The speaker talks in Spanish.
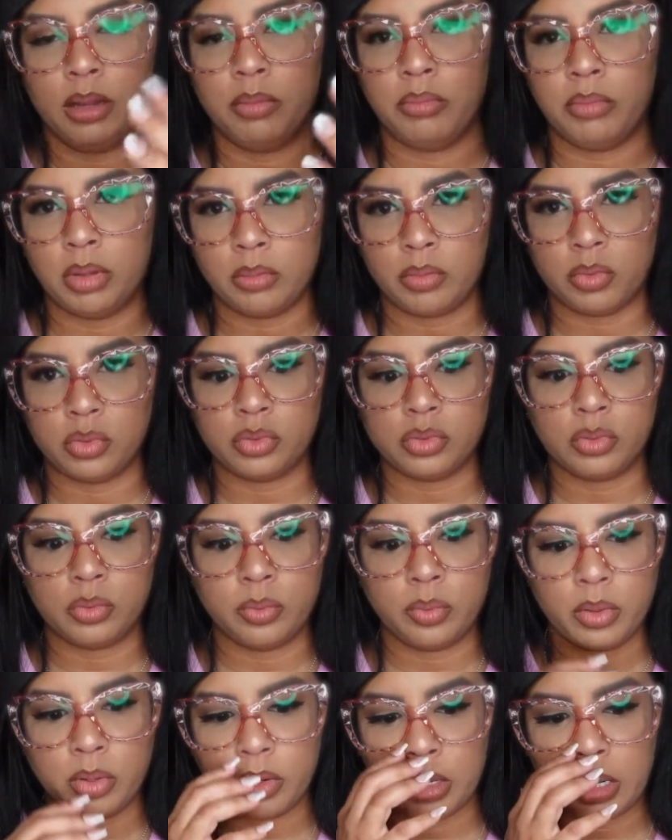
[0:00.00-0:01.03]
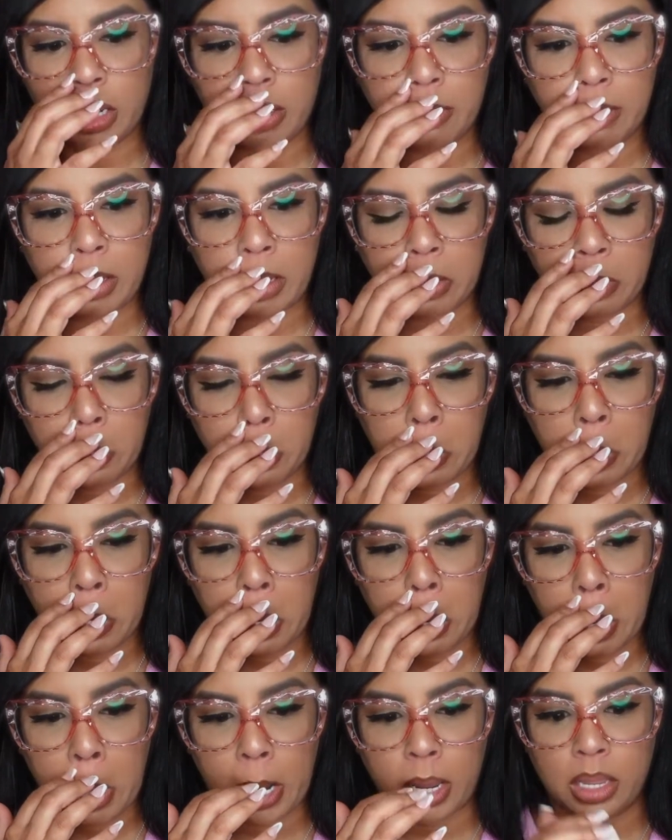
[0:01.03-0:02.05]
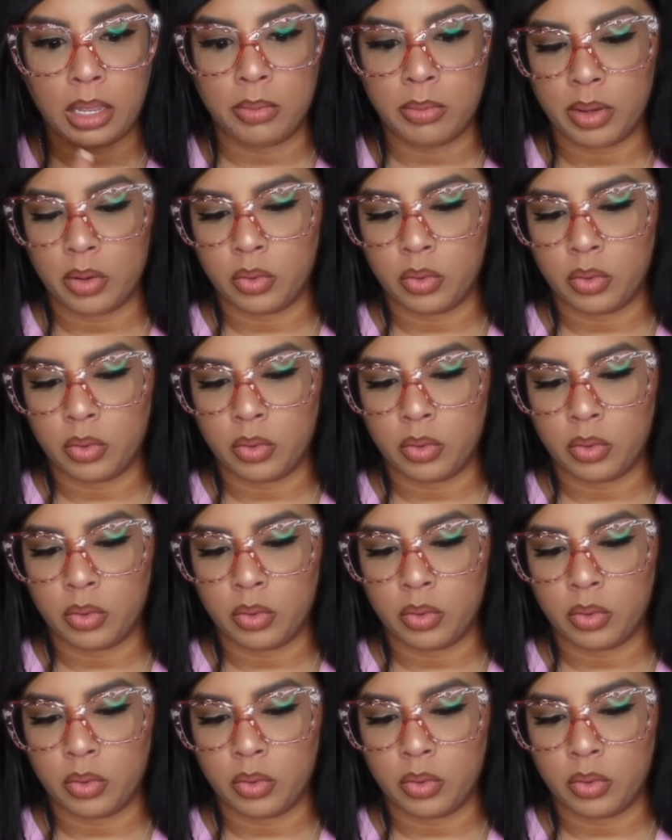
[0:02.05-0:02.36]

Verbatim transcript: Me puso un poco en la mano y me